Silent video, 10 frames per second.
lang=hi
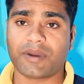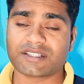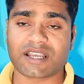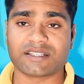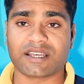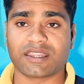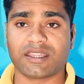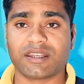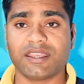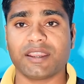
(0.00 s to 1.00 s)
पास आ जाते
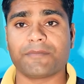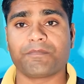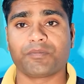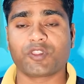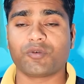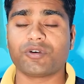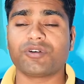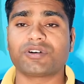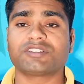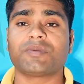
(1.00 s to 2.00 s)
हैं ठीक है तो वो
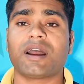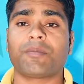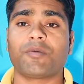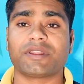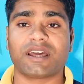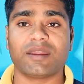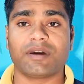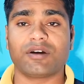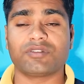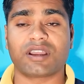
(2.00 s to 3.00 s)
नोटिस मैं आपको बताने
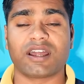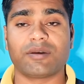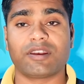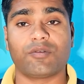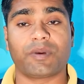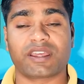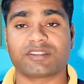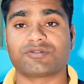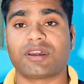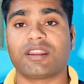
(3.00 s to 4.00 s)
वाला हूँ दिखाने वाला हूँ पढ़
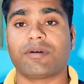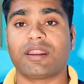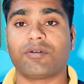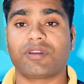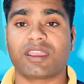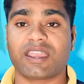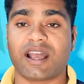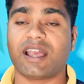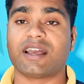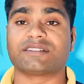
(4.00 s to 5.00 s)
के सुनाने वाला हूँ कि
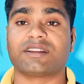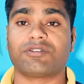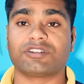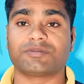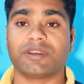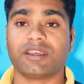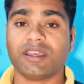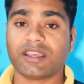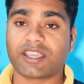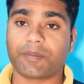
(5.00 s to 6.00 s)
क्या है ऐसा नोटिस में
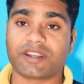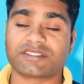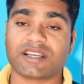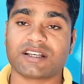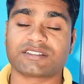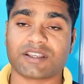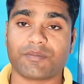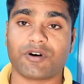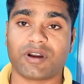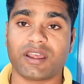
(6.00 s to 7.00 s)
कि परीक्षा
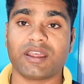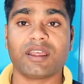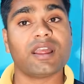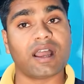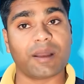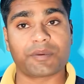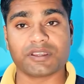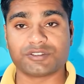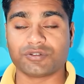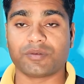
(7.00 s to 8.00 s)
संभव है
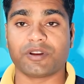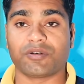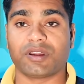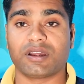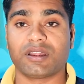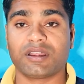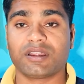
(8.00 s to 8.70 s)
आपकी जून में होना